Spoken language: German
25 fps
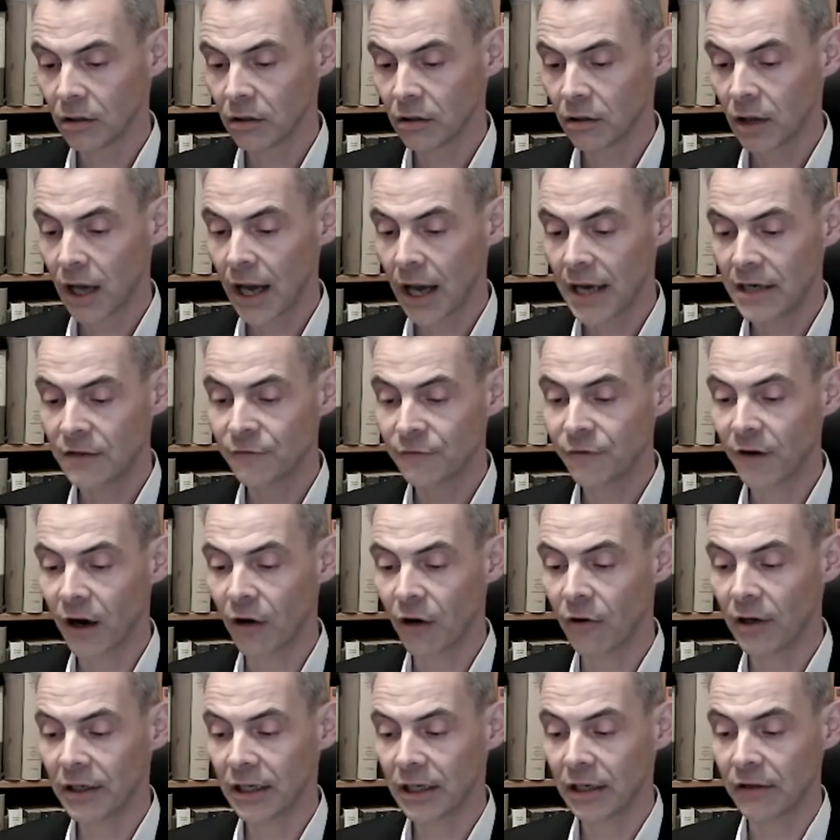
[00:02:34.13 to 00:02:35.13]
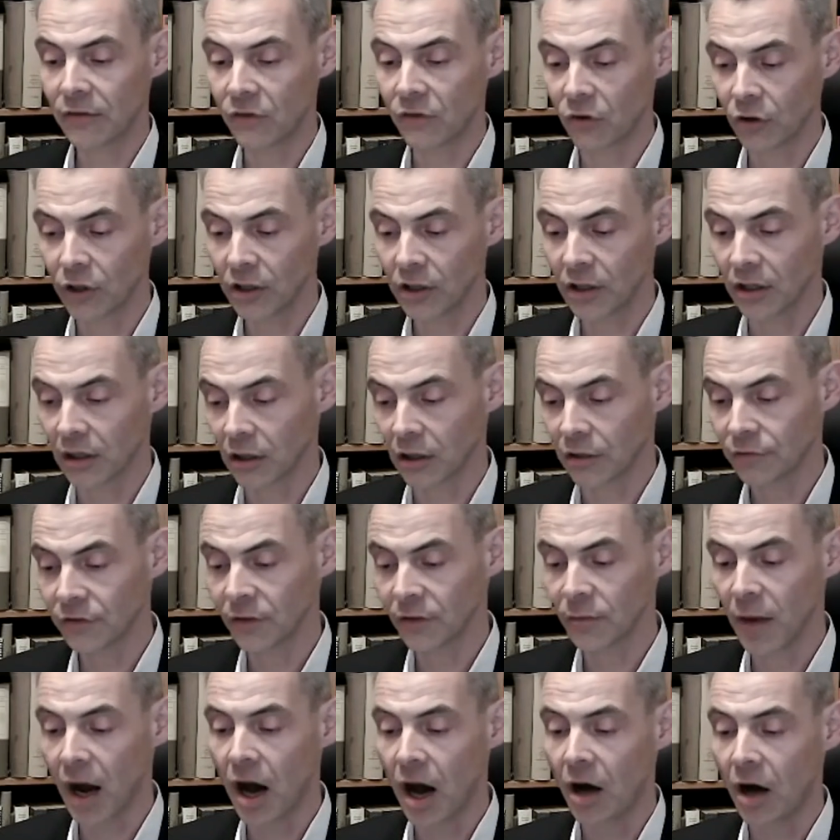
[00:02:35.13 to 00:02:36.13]
Eine Frau hat einen Säugling auf dem
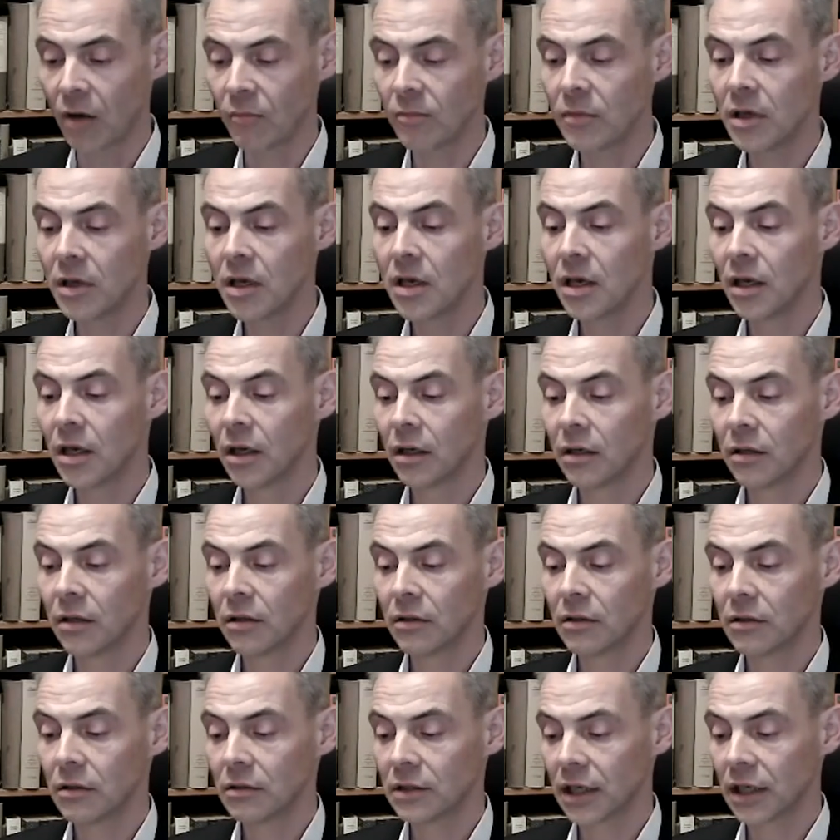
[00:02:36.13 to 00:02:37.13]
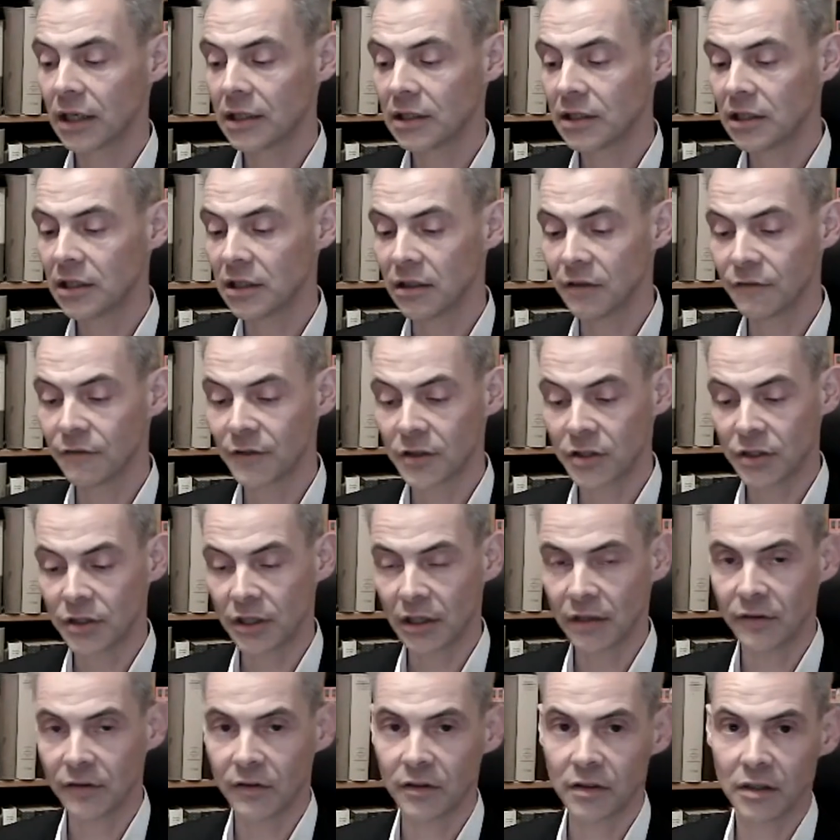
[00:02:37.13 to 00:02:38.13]
Arm und ein Kind versteckt
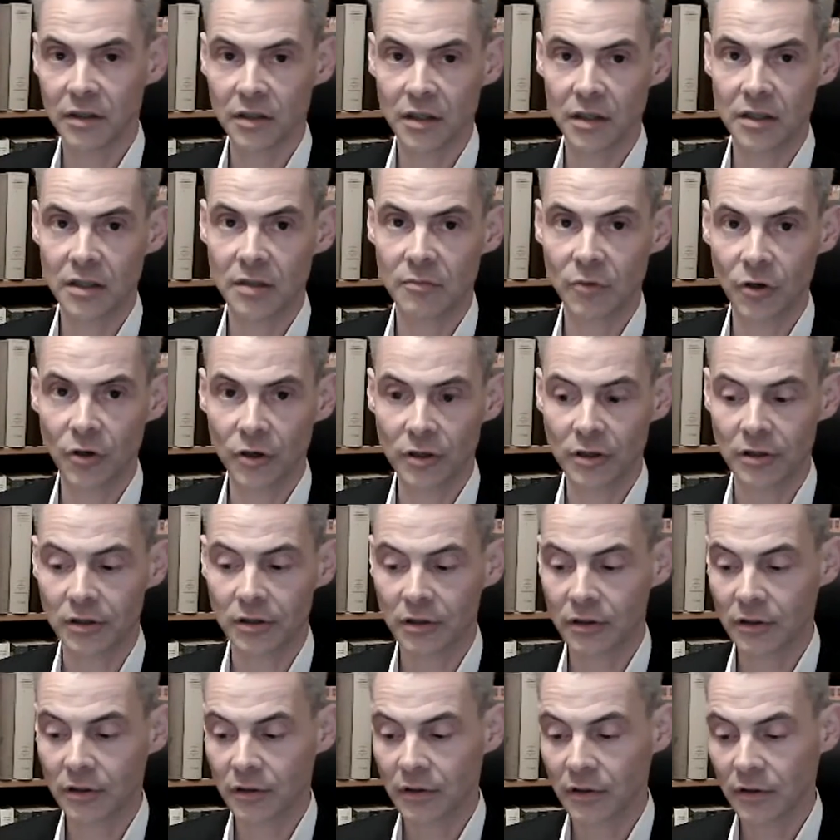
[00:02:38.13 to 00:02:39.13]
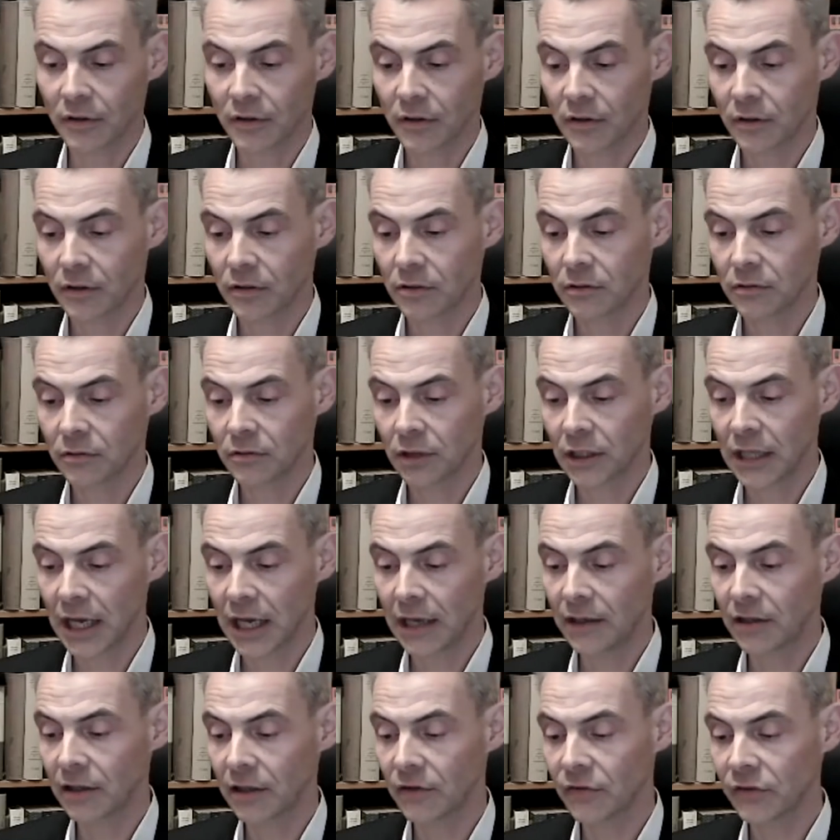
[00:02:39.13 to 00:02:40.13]
sich hinter dem Rücken. Ein
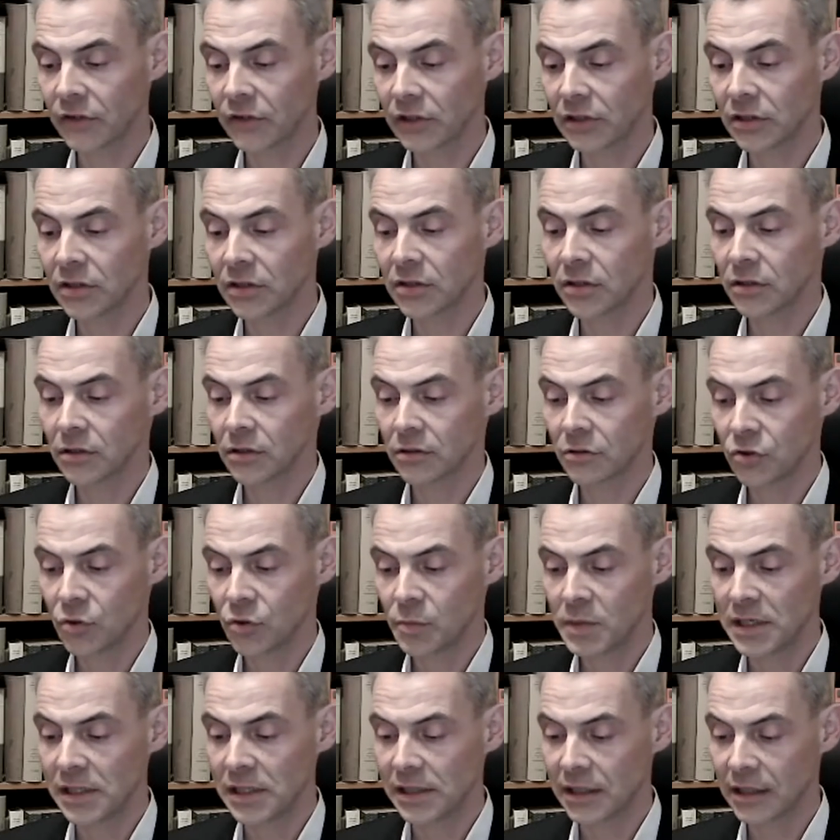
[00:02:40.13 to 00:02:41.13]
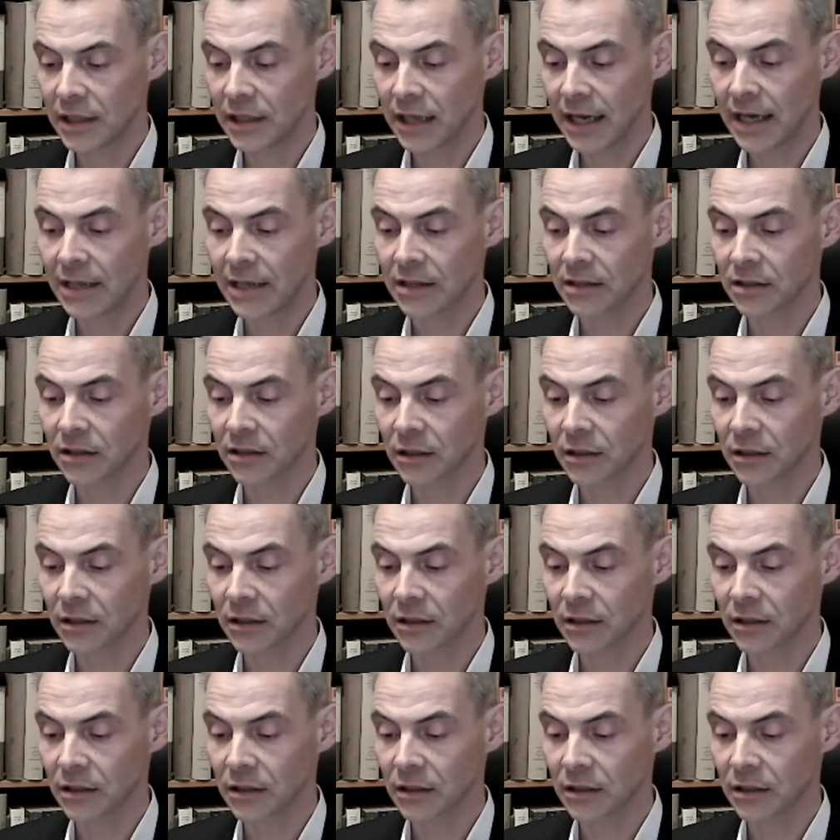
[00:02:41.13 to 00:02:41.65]
anderes Kind spielt in der Ecke.